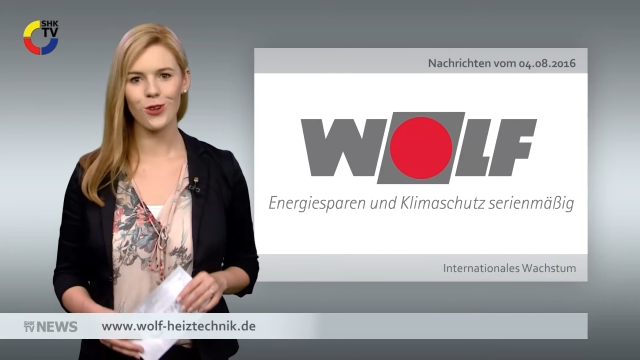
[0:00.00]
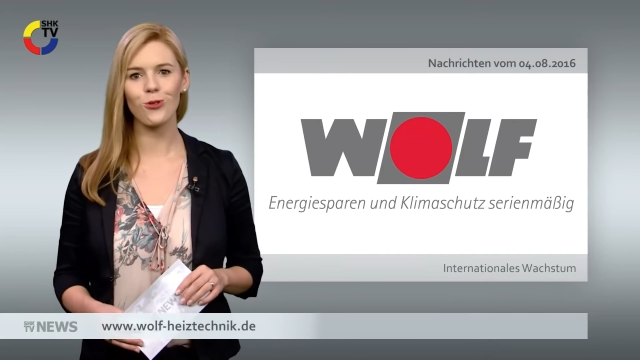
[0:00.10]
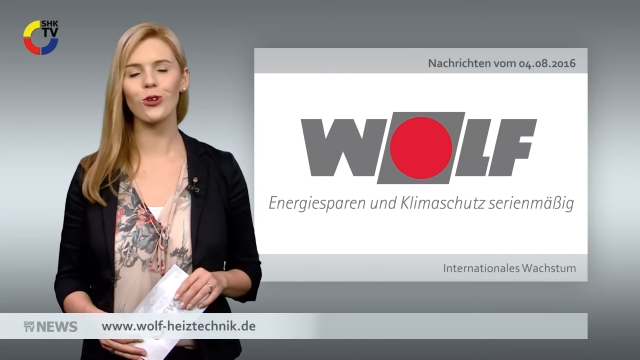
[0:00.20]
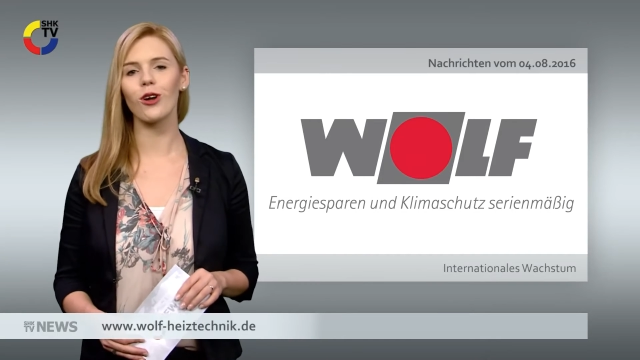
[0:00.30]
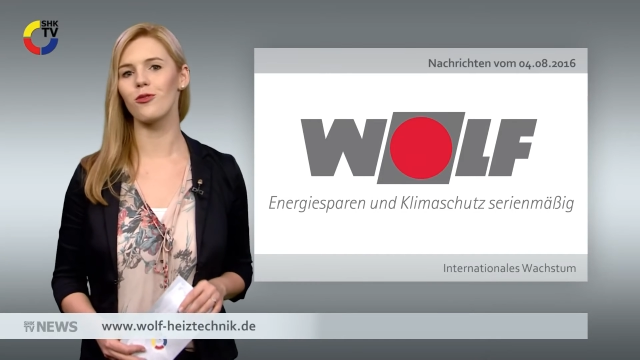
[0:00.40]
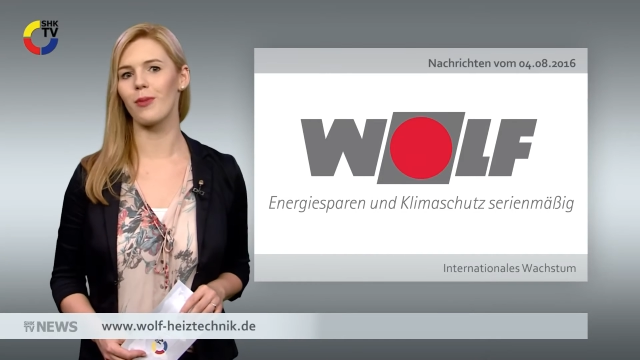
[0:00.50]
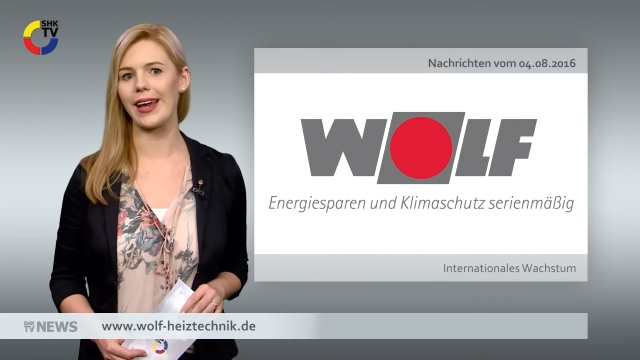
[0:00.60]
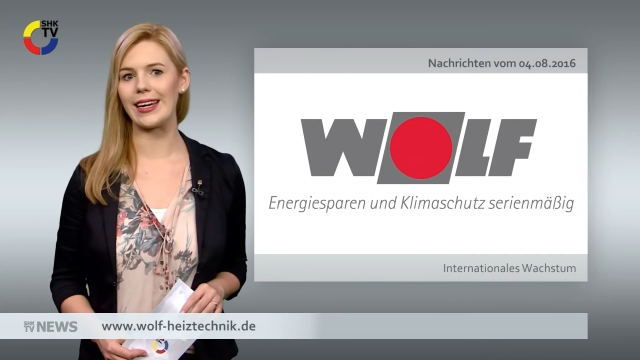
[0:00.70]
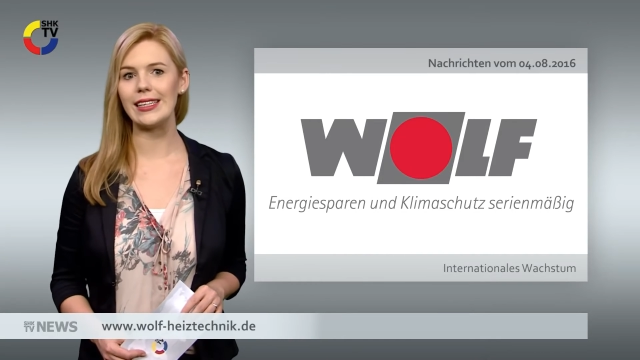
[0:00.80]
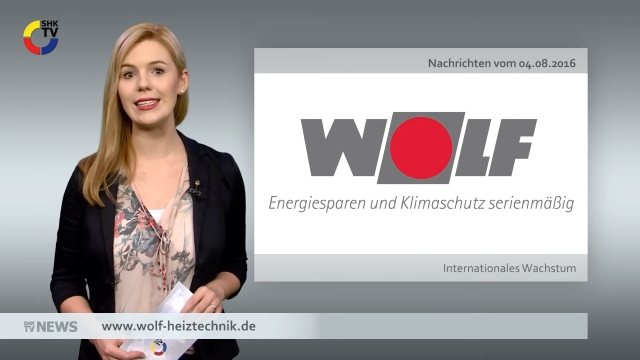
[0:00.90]
Rudolf
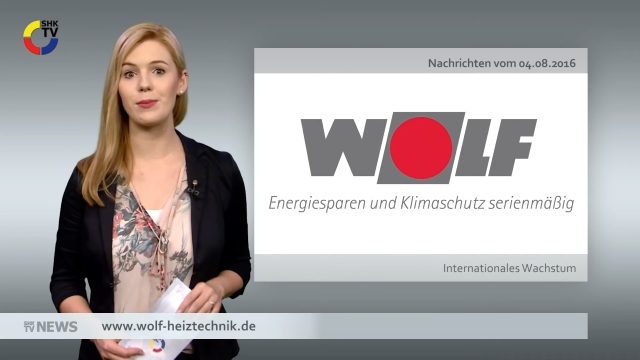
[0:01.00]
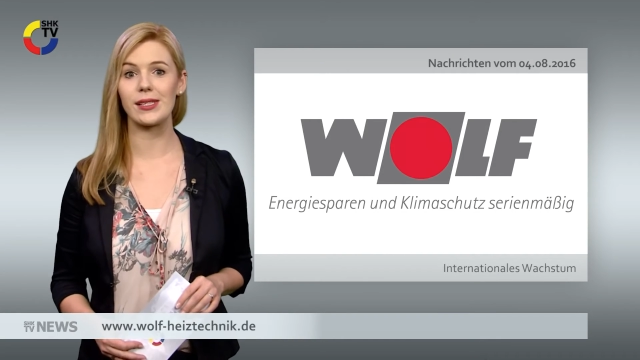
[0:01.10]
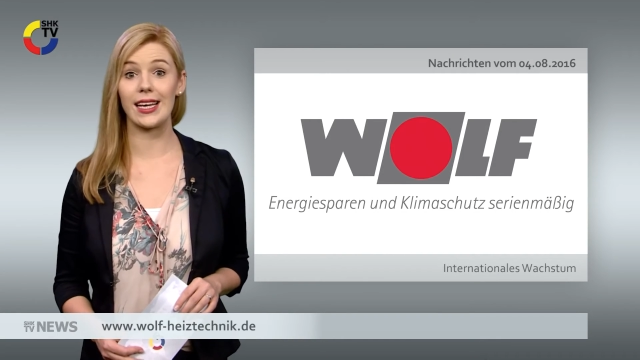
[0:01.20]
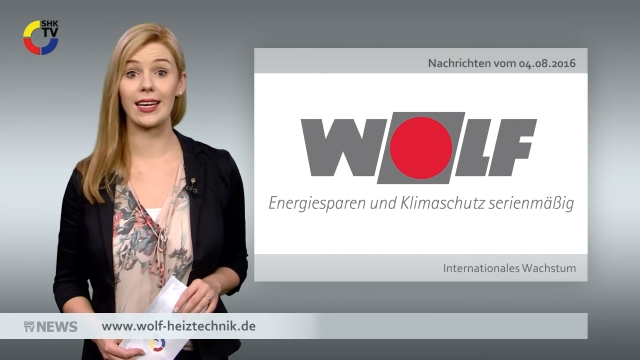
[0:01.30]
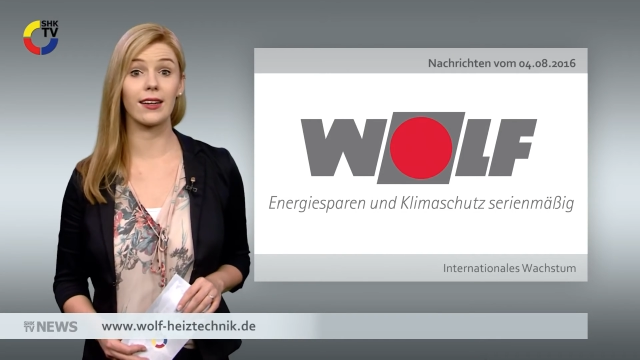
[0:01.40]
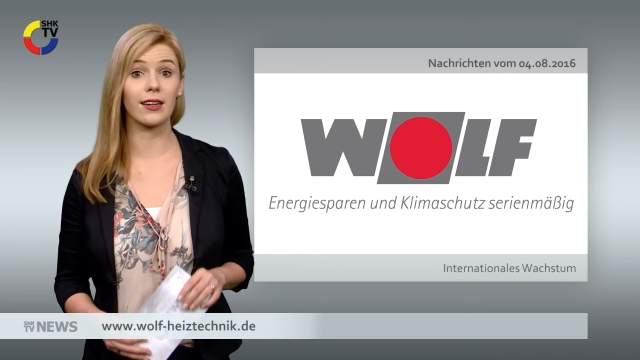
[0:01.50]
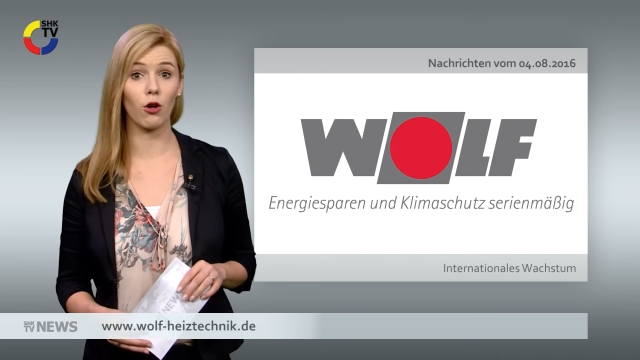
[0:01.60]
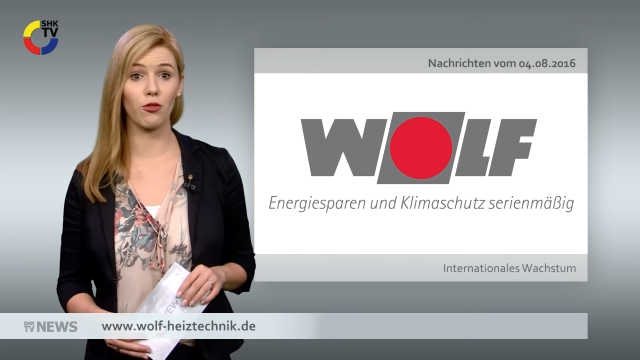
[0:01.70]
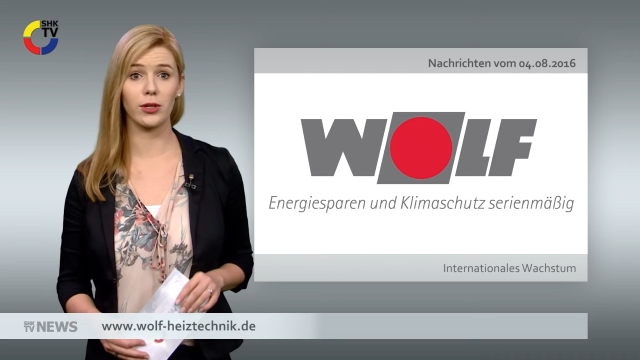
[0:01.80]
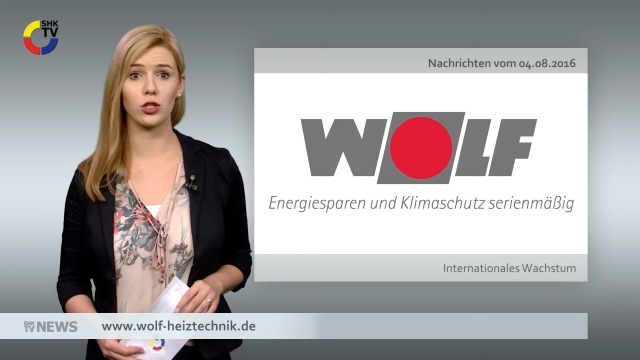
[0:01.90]
Meindl, der bisherige
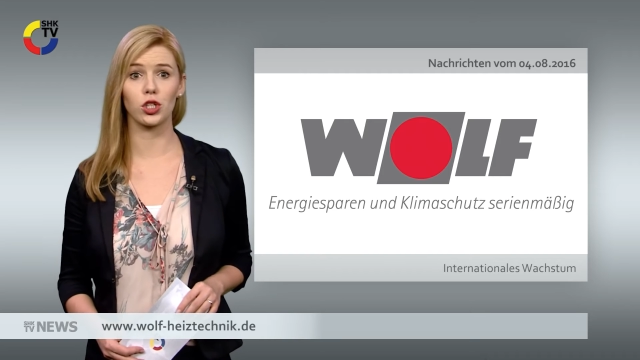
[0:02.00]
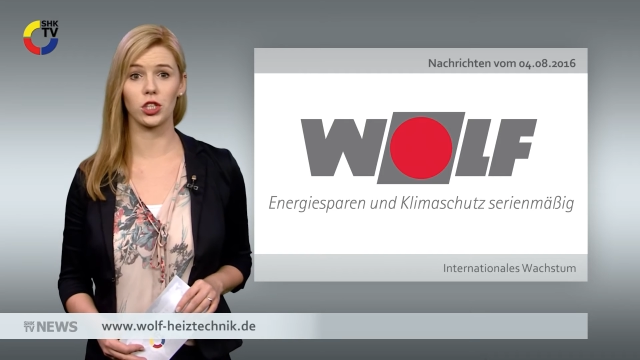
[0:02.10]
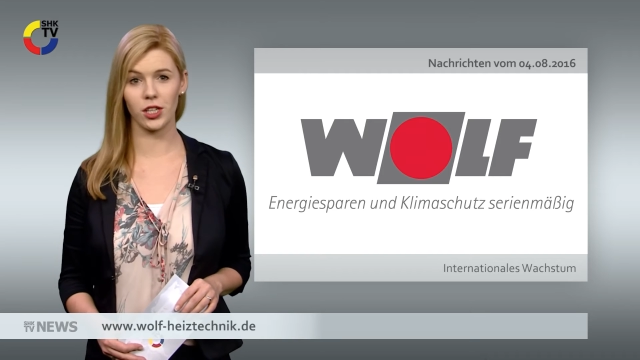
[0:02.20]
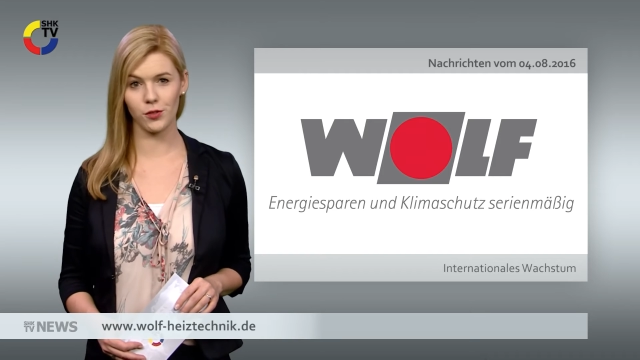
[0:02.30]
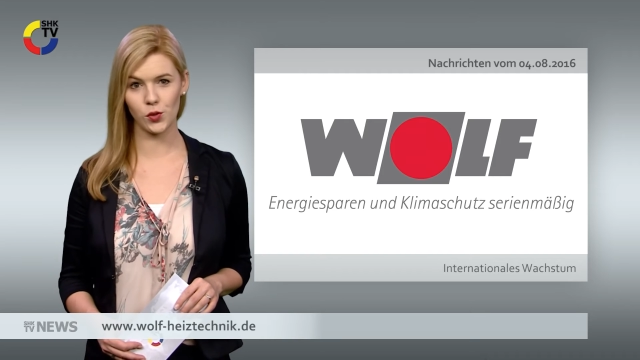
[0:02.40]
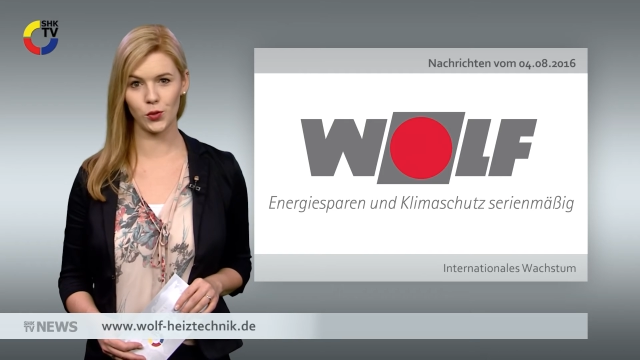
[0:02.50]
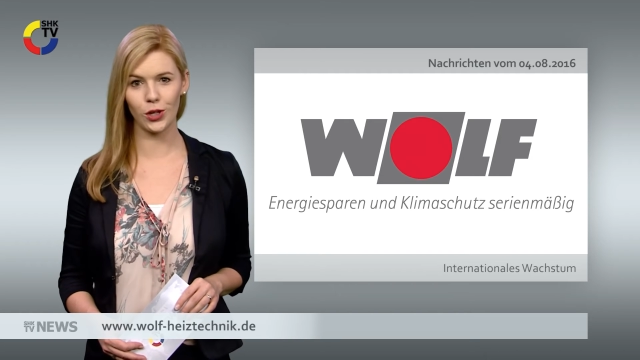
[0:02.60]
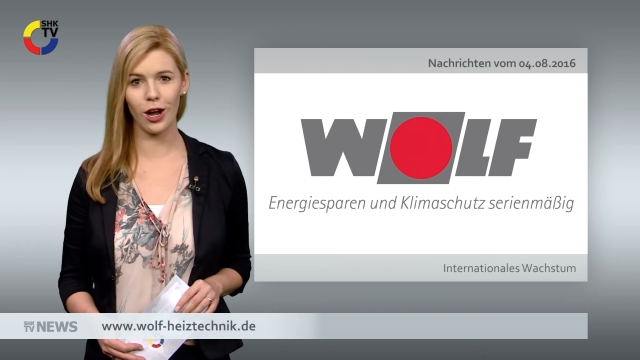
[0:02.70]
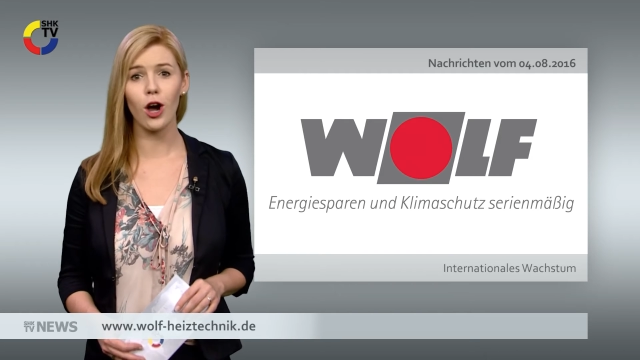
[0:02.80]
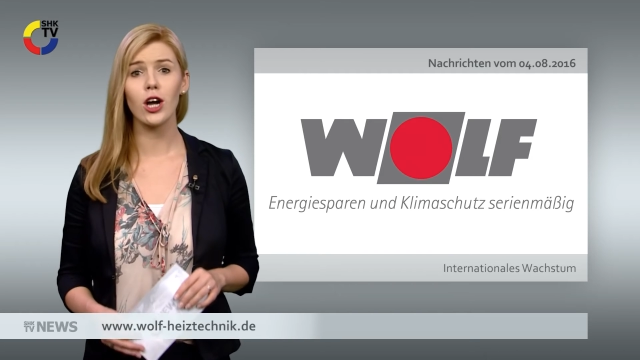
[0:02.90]
kaufmännische
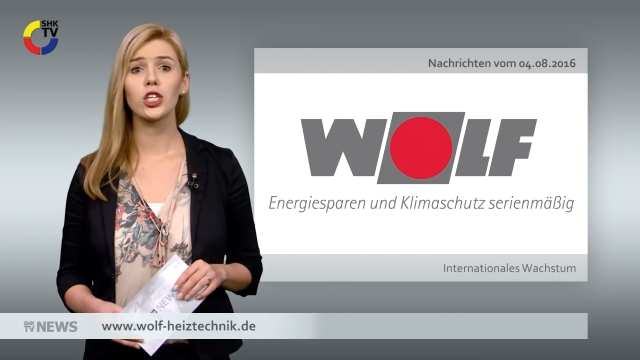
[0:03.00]
Geschäftsführer,